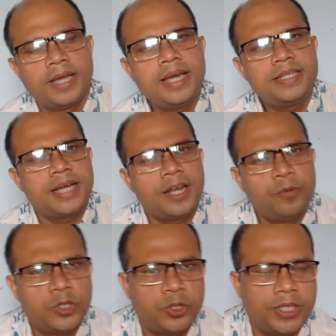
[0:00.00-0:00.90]
এই চার
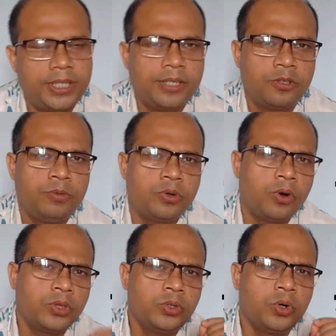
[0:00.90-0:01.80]
বছরে তুমি
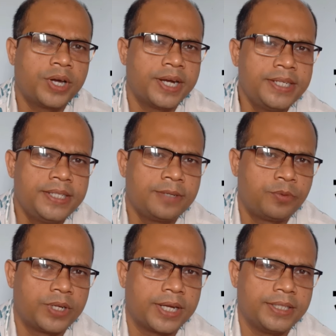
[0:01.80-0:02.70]
কত ক্রেডিটের
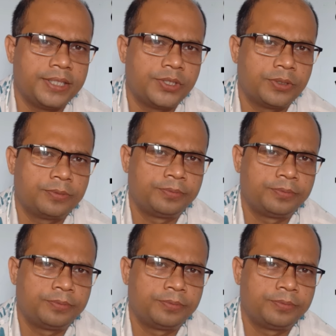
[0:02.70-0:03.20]
পরীক্ষা দিয়েছ